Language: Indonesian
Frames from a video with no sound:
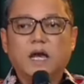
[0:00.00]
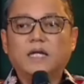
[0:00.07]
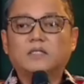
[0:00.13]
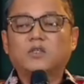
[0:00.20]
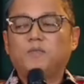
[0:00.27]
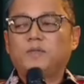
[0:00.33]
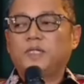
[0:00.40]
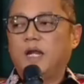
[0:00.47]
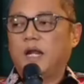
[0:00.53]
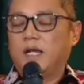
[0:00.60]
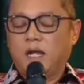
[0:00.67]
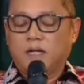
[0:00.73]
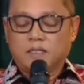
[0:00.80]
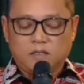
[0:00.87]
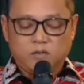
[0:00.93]
atau
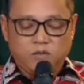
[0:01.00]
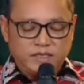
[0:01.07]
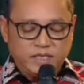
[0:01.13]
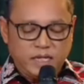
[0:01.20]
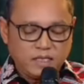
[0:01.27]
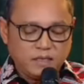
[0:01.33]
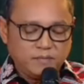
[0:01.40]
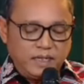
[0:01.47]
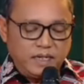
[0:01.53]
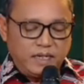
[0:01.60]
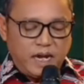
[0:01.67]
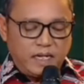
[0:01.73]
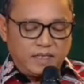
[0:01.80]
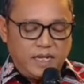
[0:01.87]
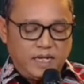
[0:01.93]
penyelenggaraan kekuasaan kepada
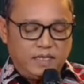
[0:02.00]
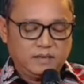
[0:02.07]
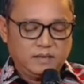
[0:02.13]
rakyat.